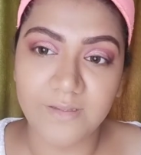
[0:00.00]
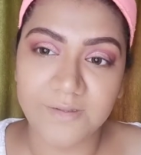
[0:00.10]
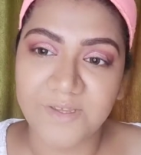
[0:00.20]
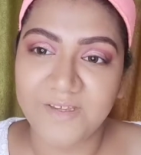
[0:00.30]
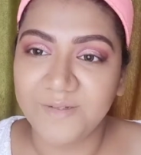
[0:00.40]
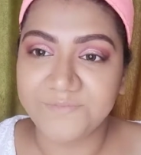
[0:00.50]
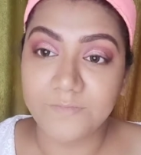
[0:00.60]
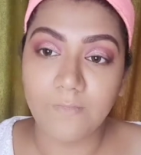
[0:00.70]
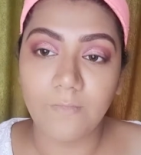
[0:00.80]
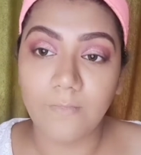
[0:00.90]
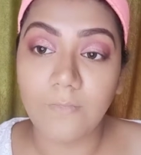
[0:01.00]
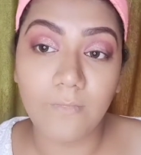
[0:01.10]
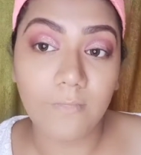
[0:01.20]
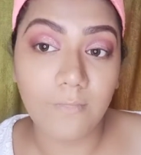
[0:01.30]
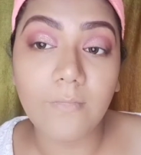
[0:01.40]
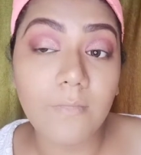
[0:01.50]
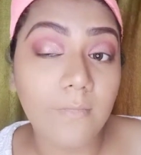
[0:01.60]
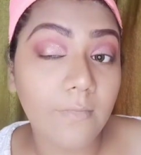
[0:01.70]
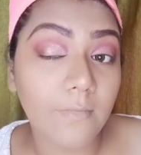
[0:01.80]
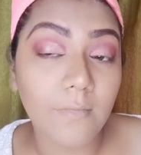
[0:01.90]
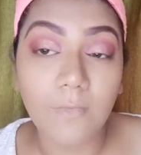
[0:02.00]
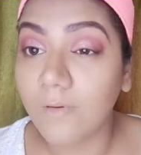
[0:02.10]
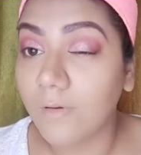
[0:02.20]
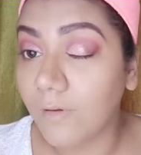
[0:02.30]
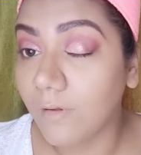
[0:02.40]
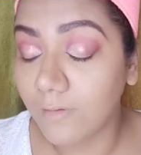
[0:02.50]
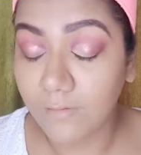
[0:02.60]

लिक्विड वो मैंने कर दिया